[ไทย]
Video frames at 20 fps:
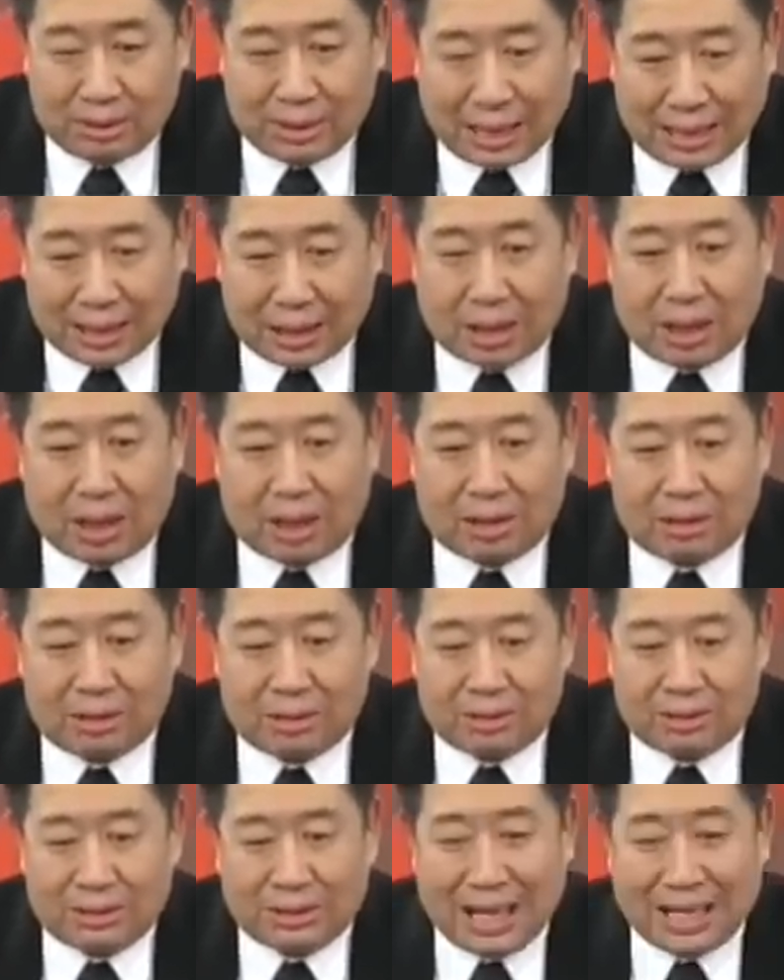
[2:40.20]
นั่นก็
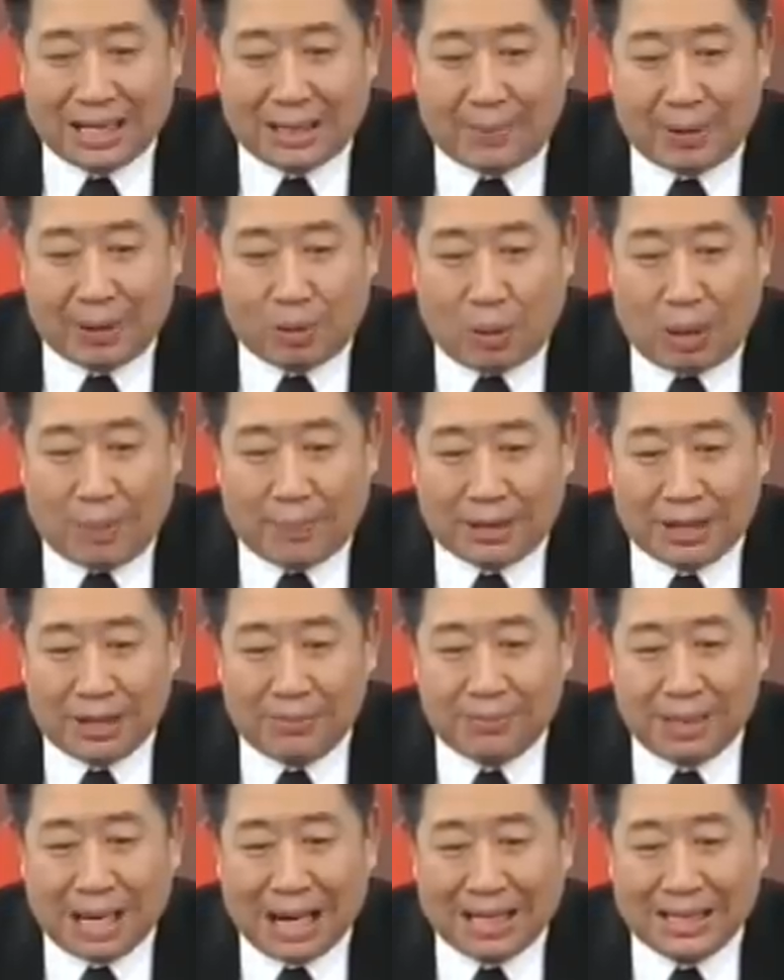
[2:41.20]
น่าจะเป็นความคื
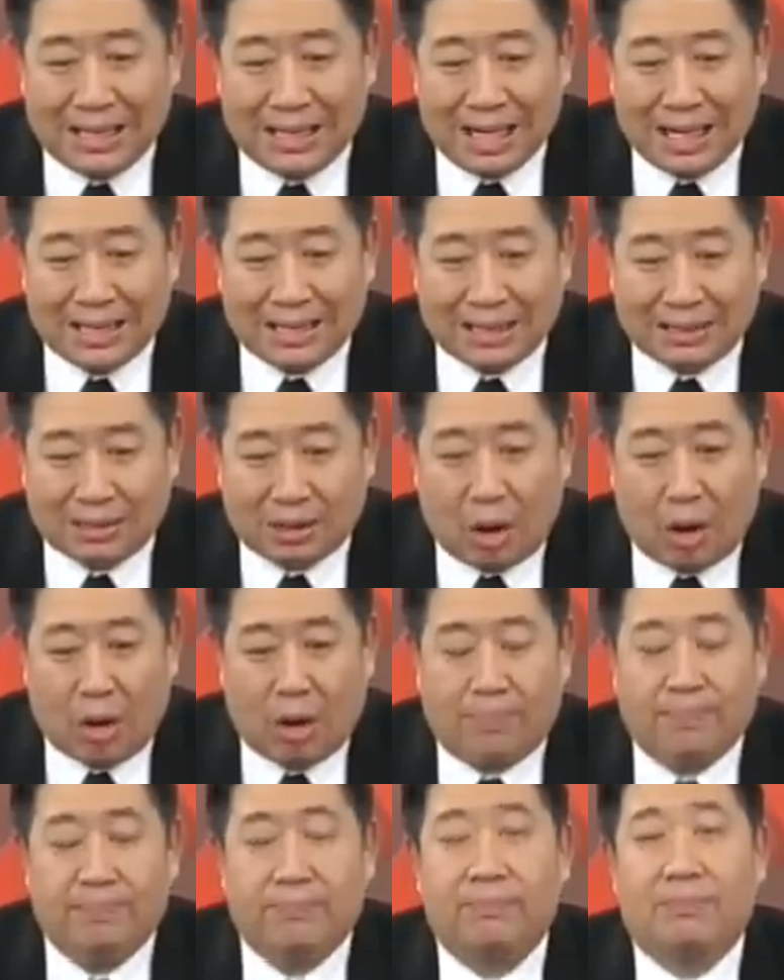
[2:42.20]
บหน้าที่น่าจะตอ
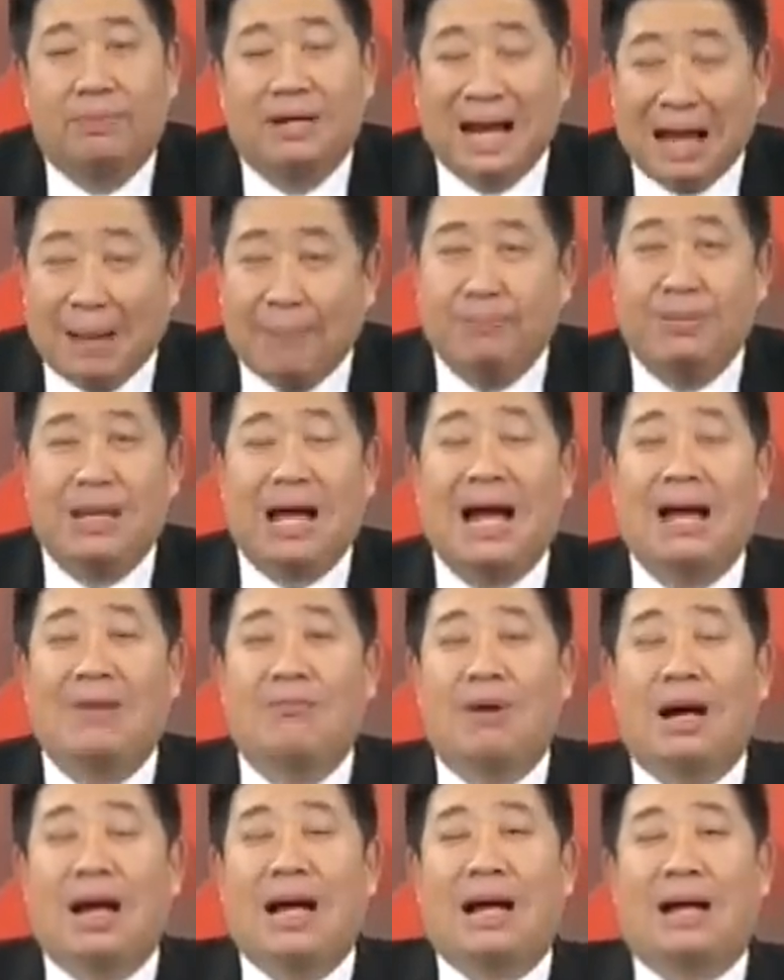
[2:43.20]
บรับได้
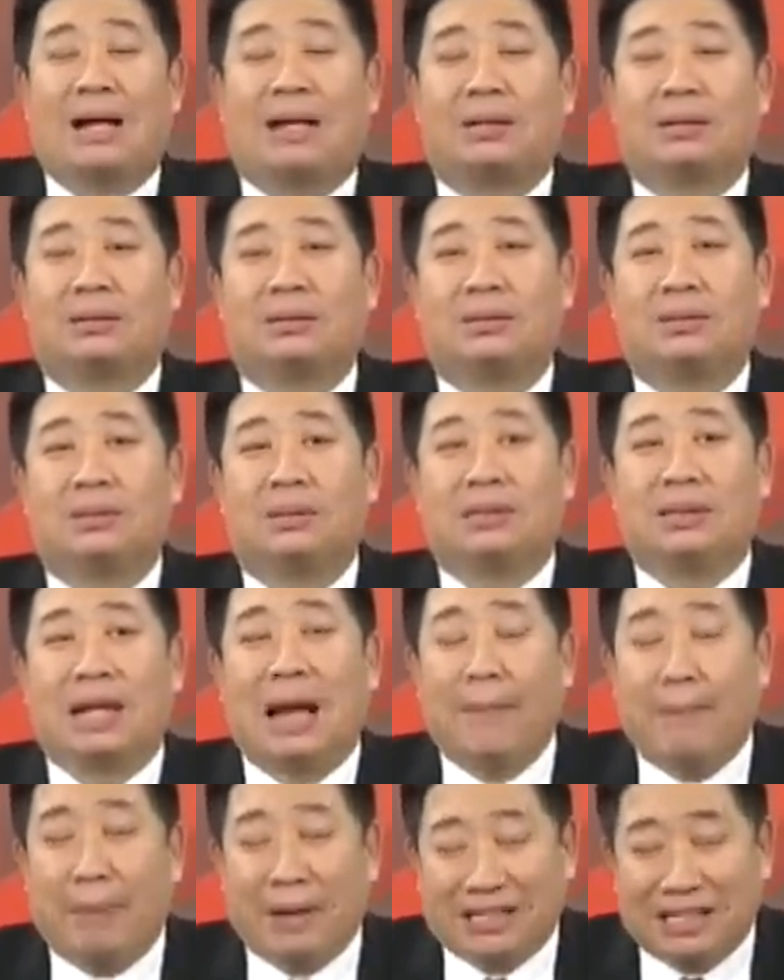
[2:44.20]
ว่า
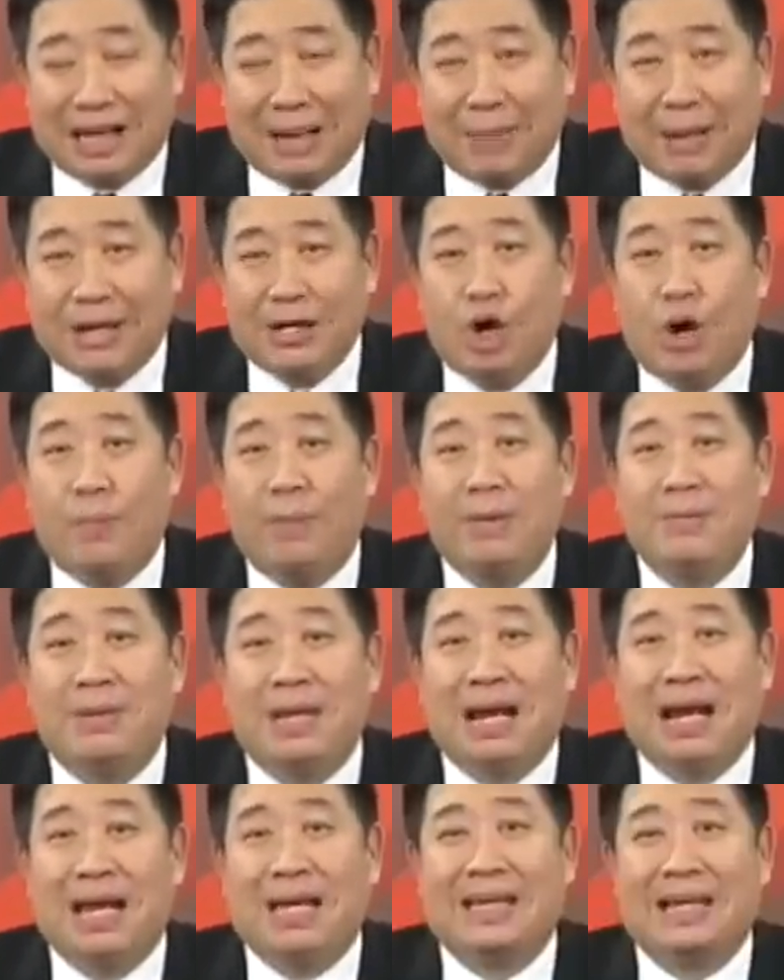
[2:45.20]
ถ้าปัจจัยภายนอกไม่มี
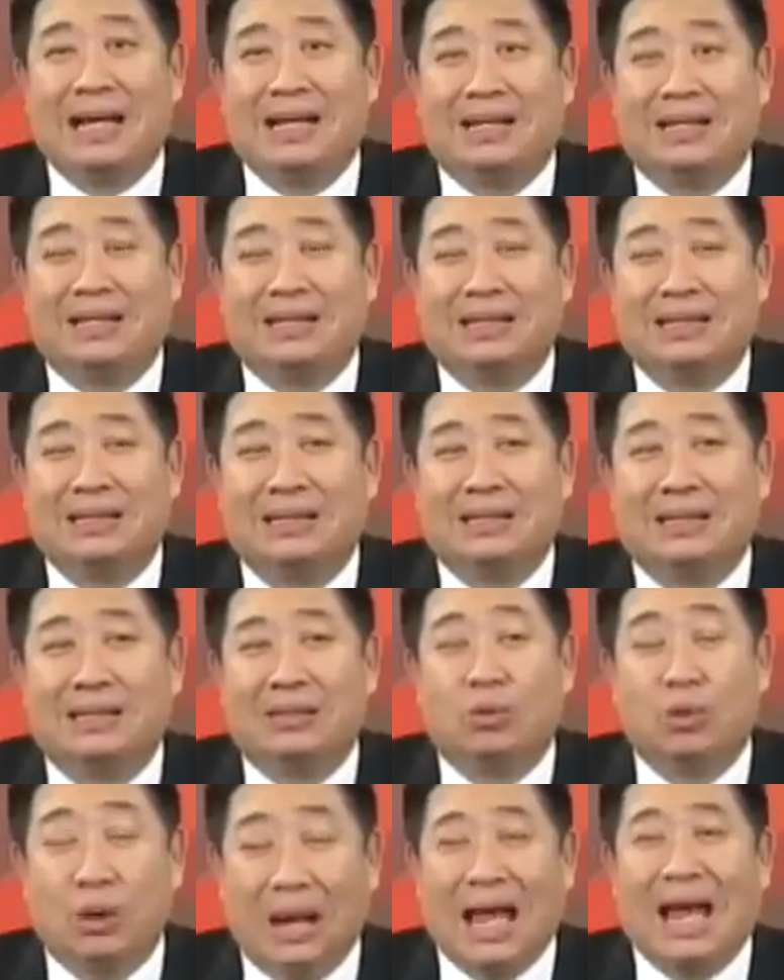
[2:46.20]
อะไรอย่าง
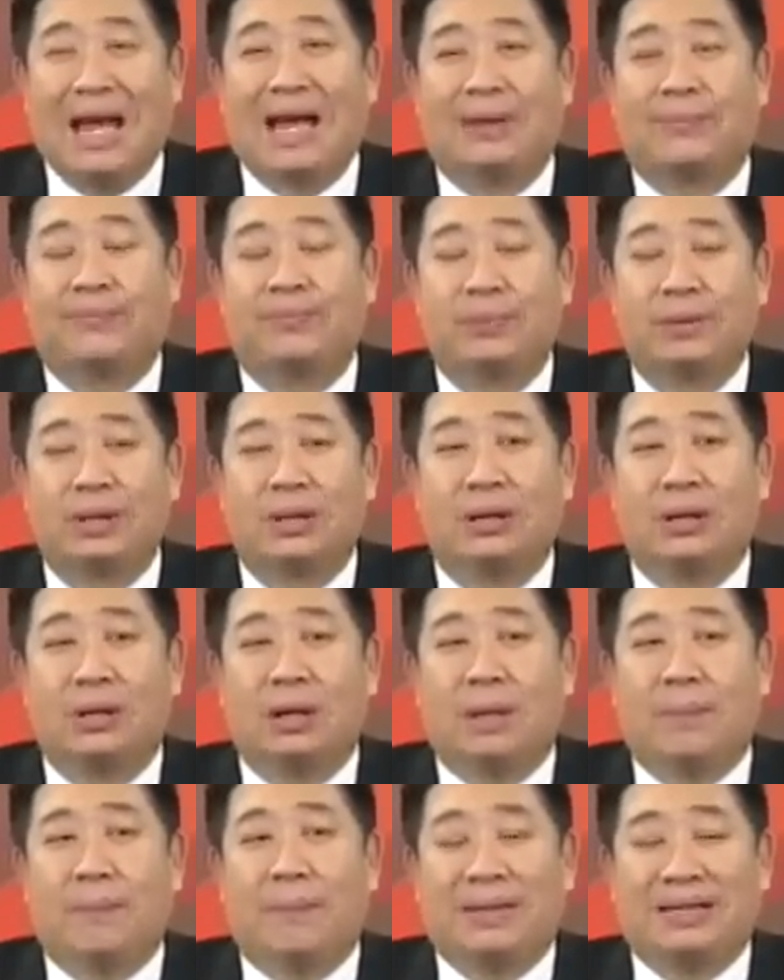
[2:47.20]
รุนแรง
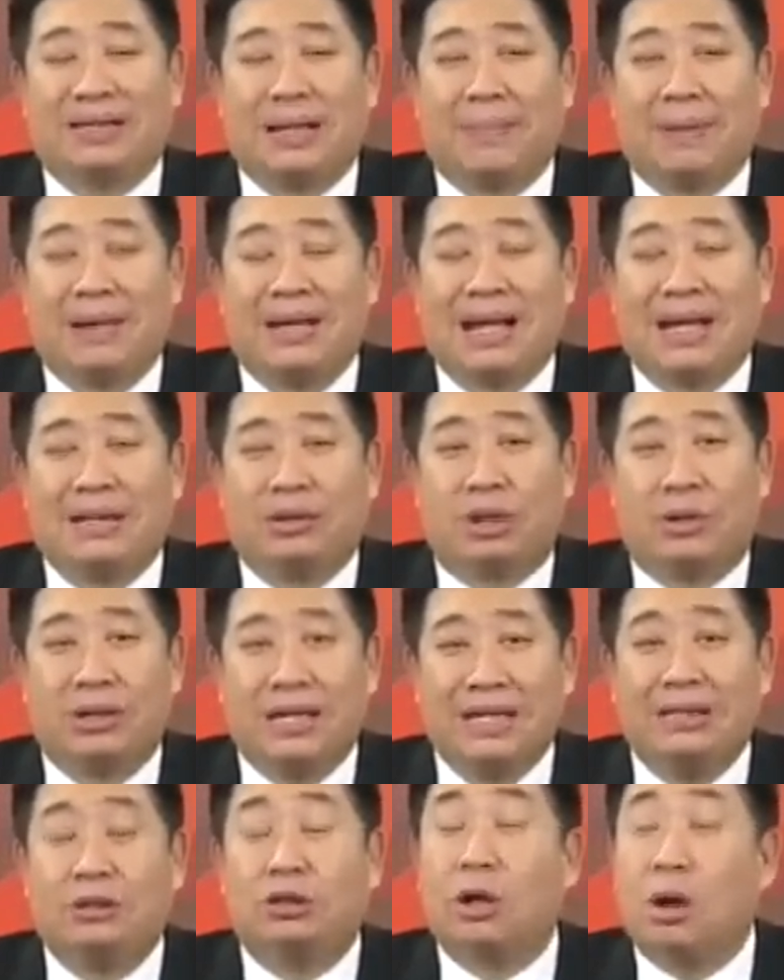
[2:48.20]
ปัจจัยภายในตอน
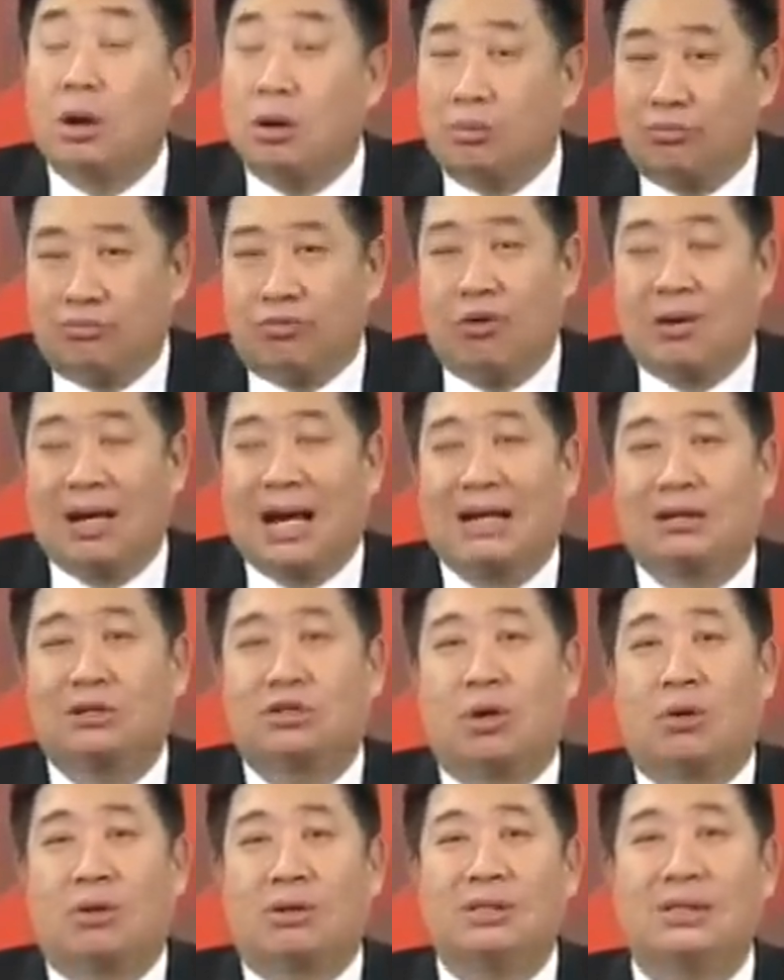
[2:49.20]
นี้ต้องโฟกัส
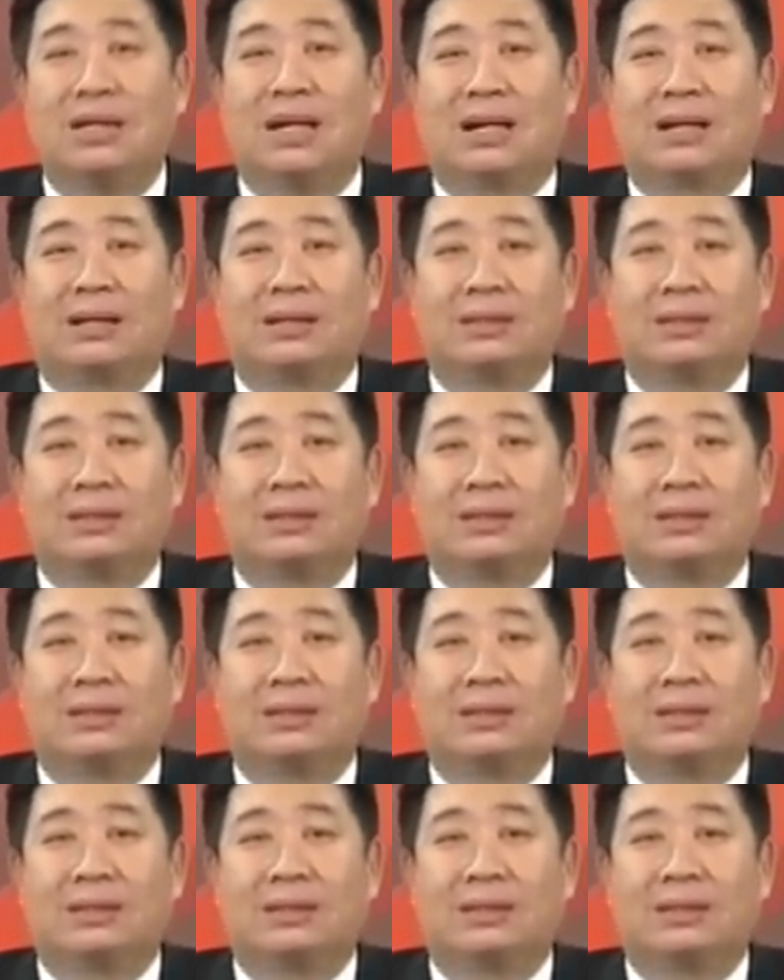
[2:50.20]
สองเรื่อง